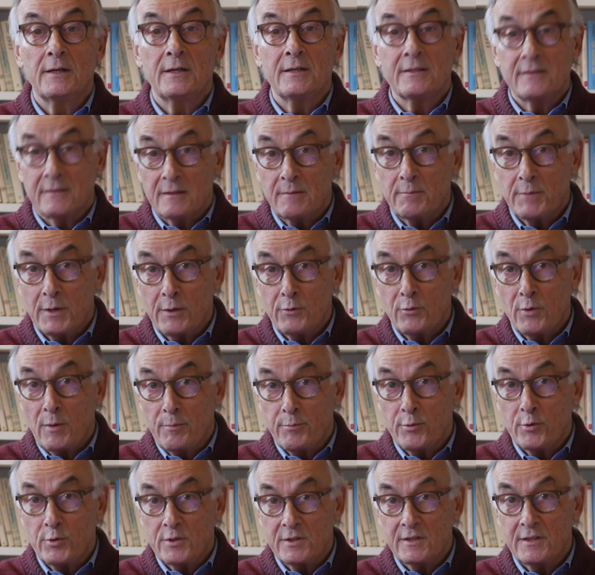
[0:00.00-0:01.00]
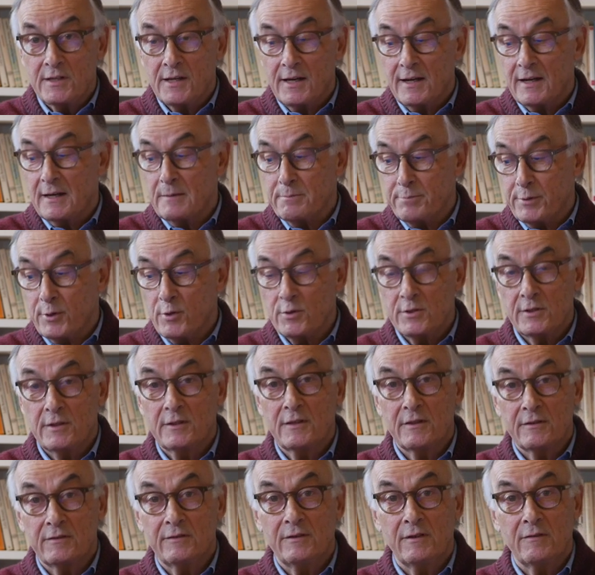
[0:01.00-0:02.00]
Sembra una poesia, la prosa
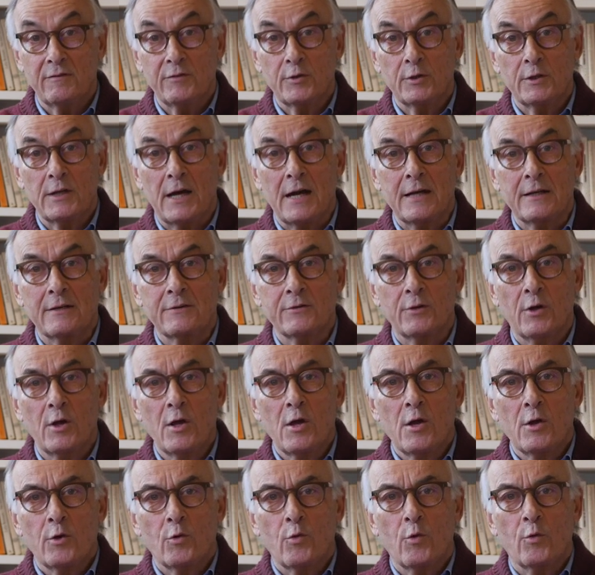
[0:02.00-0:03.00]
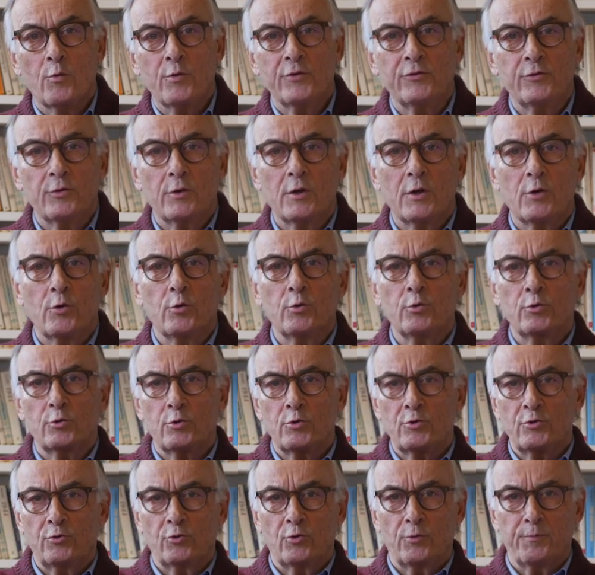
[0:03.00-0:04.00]
di Silvio D'Arzo, con questo
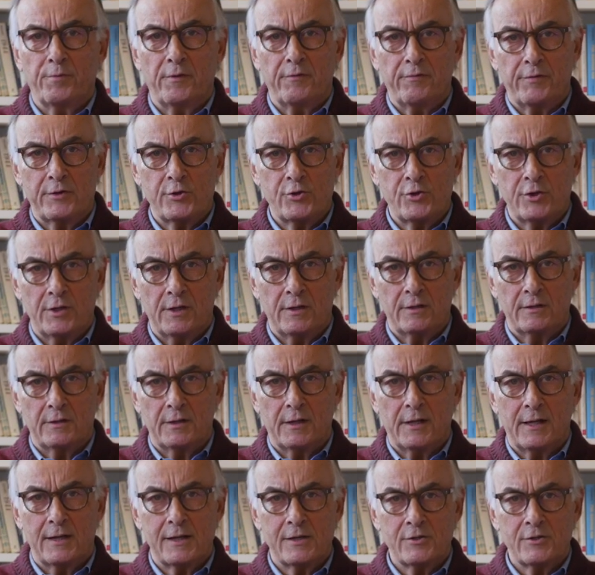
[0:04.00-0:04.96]
racconto stupefacente che